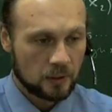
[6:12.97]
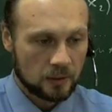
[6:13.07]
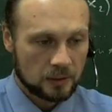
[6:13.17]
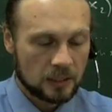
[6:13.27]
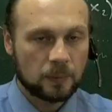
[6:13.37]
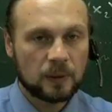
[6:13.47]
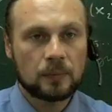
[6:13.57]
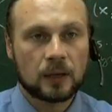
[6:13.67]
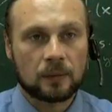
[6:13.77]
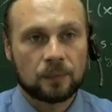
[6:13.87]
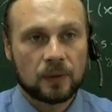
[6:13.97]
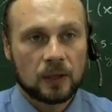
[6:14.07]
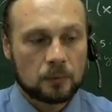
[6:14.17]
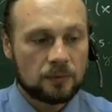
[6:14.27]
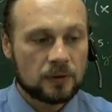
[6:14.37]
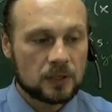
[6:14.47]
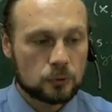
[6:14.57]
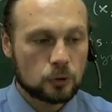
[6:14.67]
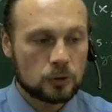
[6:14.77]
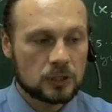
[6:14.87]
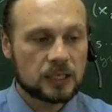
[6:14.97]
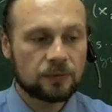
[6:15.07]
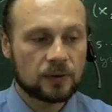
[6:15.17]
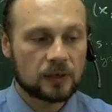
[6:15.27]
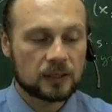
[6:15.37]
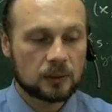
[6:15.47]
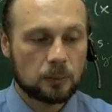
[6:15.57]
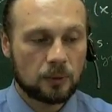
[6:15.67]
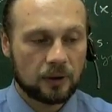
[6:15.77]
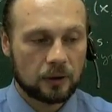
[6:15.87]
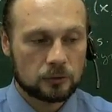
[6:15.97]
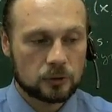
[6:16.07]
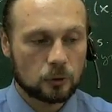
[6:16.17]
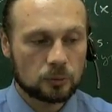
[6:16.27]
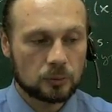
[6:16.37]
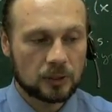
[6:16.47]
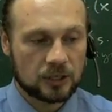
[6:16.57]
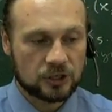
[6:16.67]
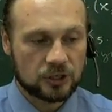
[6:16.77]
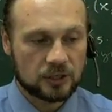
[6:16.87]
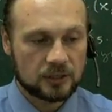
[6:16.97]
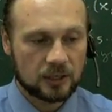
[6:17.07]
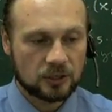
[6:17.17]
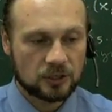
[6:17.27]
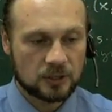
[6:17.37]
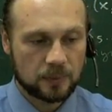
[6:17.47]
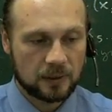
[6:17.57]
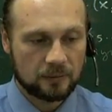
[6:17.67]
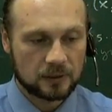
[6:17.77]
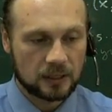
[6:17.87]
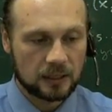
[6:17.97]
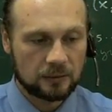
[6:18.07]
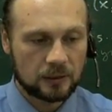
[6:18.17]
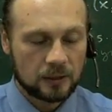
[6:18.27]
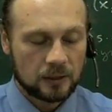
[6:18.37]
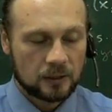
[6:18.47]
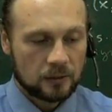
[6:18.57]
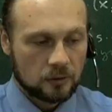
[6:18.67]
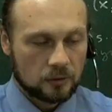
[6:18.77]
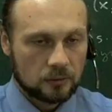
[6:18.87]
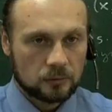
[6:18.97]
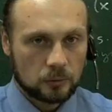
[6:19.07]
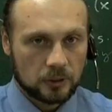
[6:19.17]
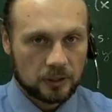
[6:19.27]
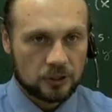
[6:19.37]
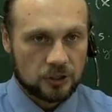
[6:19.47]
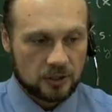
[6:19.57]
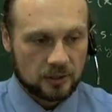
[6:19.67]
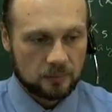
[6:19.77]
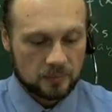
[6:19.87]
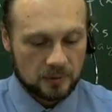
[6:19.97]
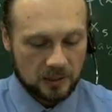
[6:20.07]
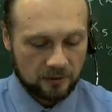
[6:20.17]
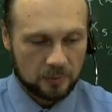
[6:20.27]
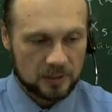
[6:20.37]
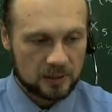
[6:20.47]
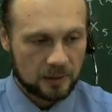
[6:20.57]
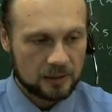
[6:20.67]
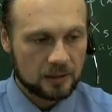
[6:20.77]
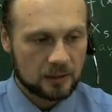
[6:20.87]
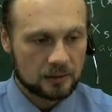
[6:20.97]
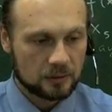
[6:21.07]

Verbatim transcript: Например, мы видим, что цифры добываются от младшей к старшей справа налево ну, логично. Такова математика этого